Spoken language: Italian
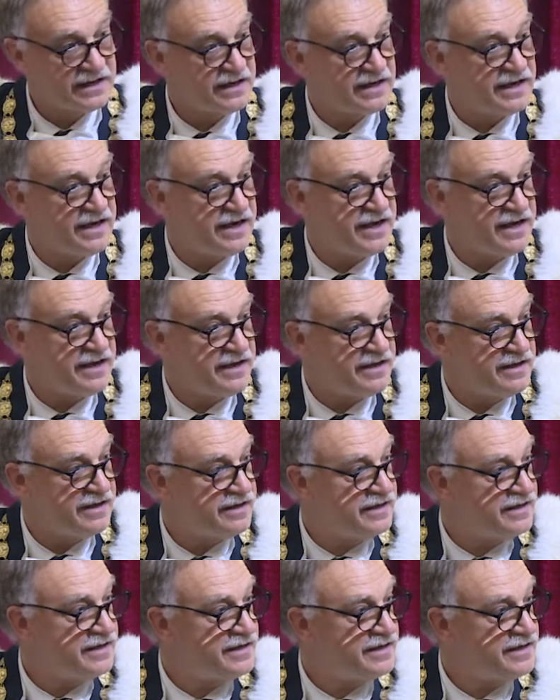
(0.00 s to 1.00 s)

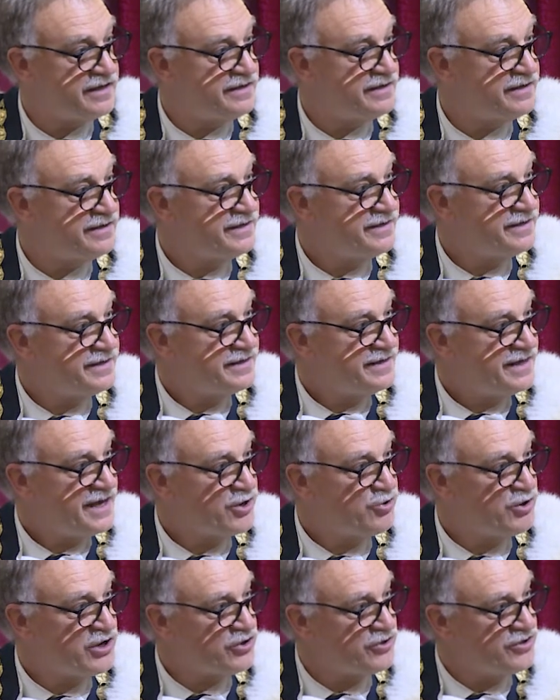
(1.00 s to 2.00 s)
che è,
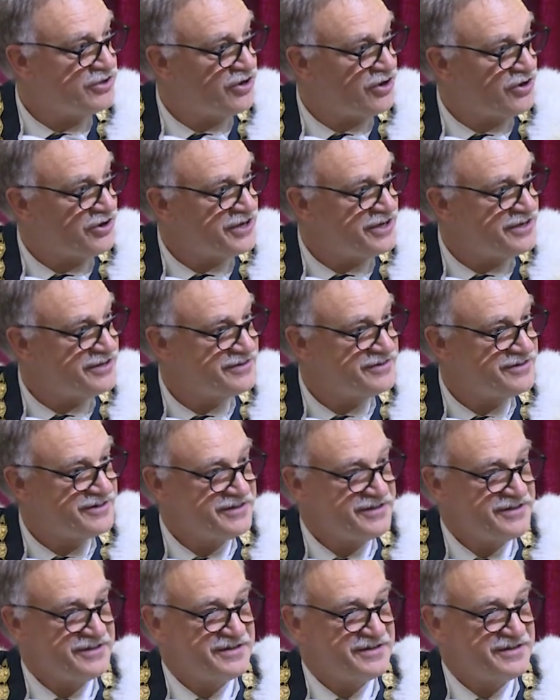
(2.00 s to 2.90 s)
è qui con noi,